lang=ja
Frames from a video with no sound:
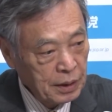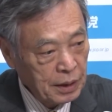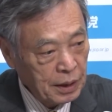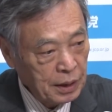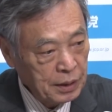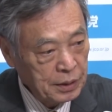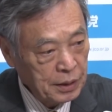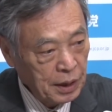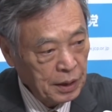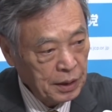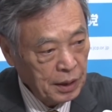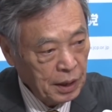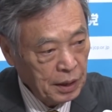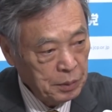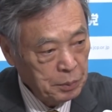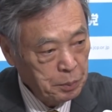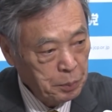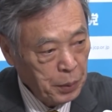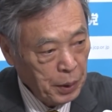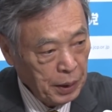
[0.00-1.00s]
改ざんや
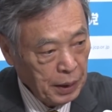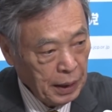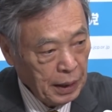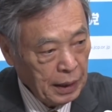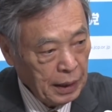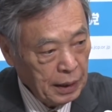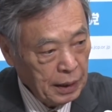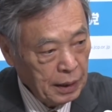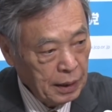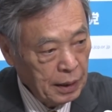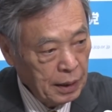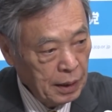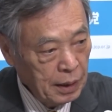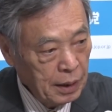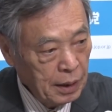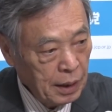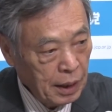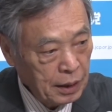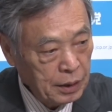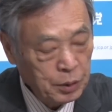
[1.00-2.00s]
隠蔽や
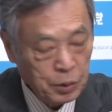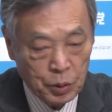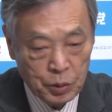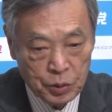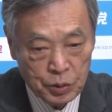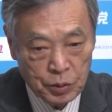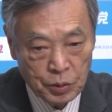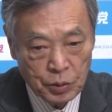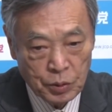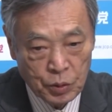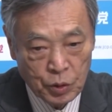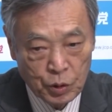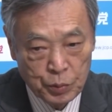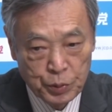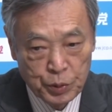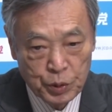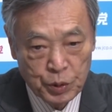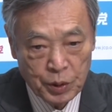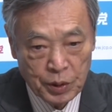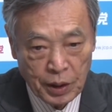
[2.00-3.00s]
破棄という公
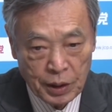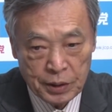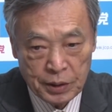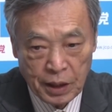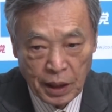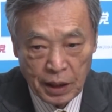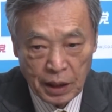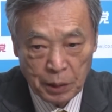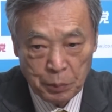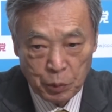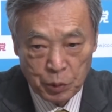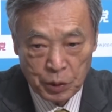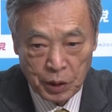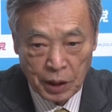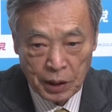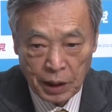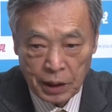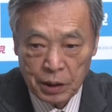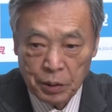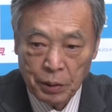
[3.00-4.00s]
文書の扱いが問
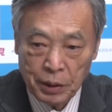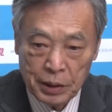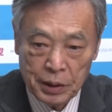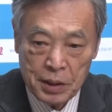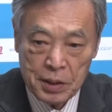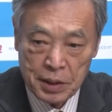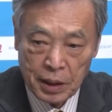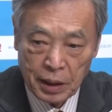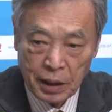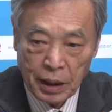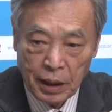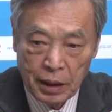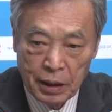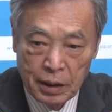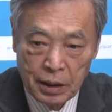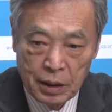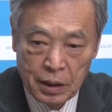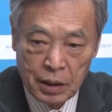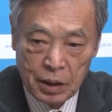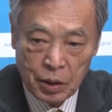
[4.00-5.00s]
題になったわけですから
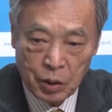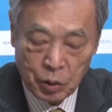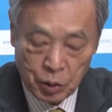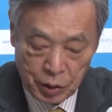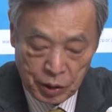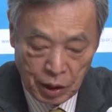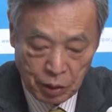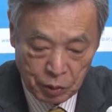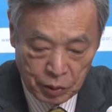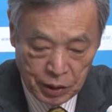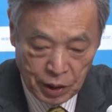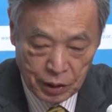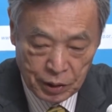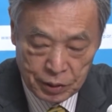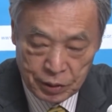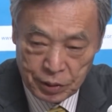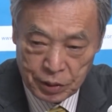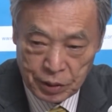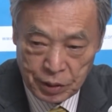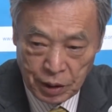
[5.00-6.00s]
これらの点
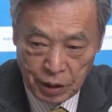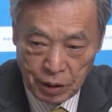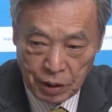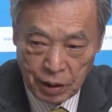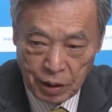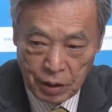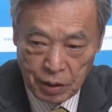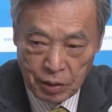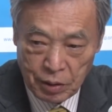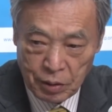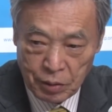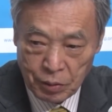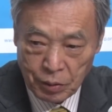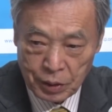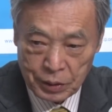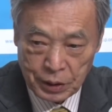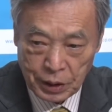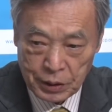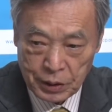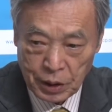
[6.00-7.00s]
について
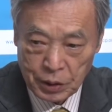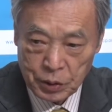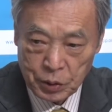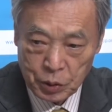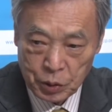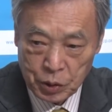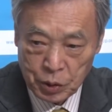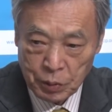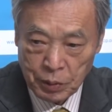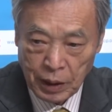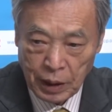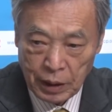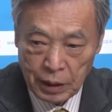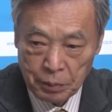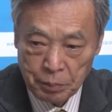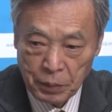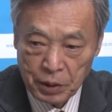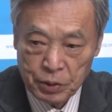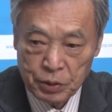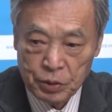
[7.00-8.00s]
私たちとしては
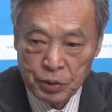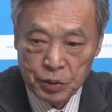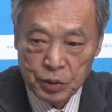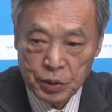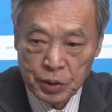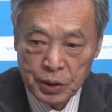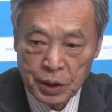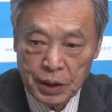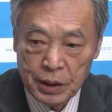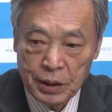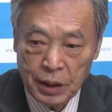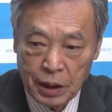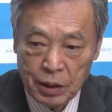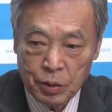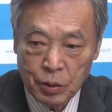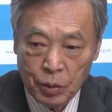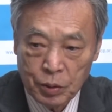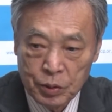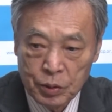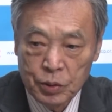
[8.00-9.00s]
追求していきた
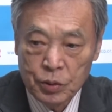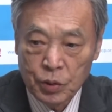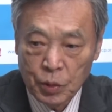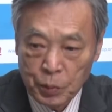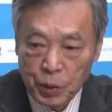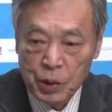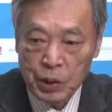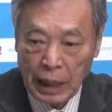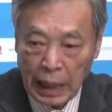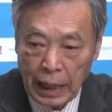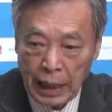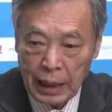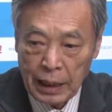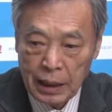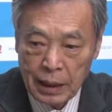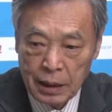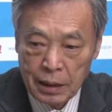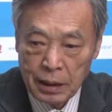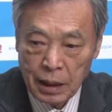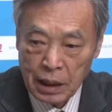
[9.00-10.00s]
いという思いが
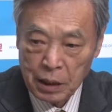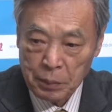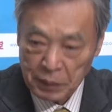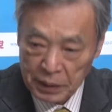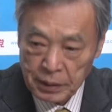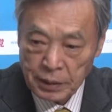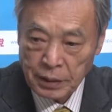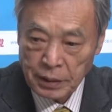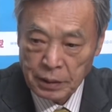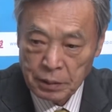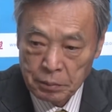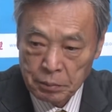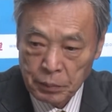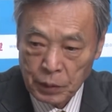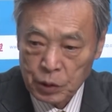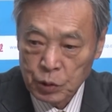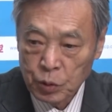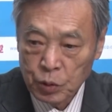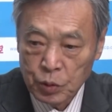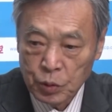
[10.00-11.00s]
あります。
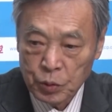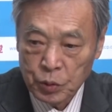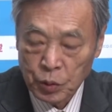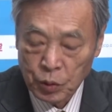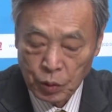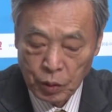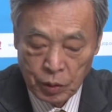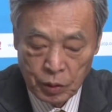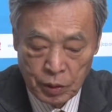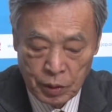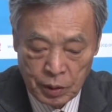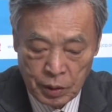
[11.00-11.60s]
そういうことを